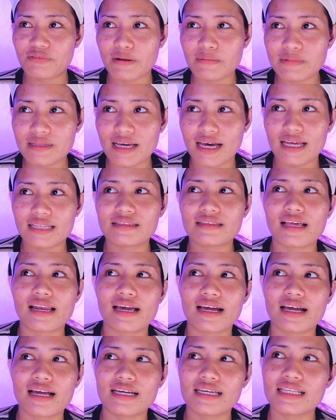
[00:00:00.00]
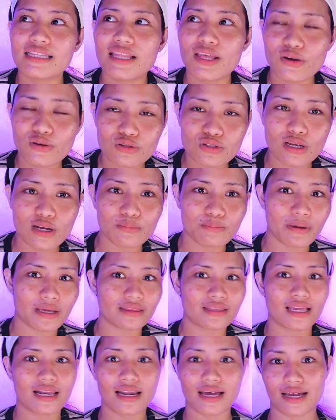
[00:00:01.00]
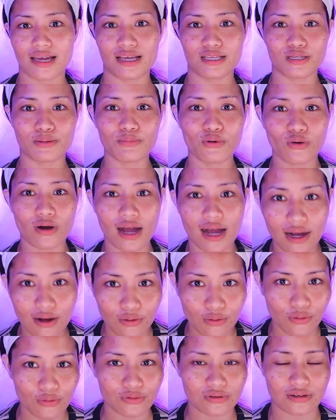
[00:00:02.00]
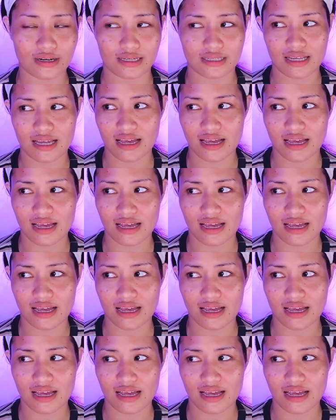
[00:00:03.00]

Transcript: from that, talagang hindi ko siya bet ilagay sa mukha ko kasi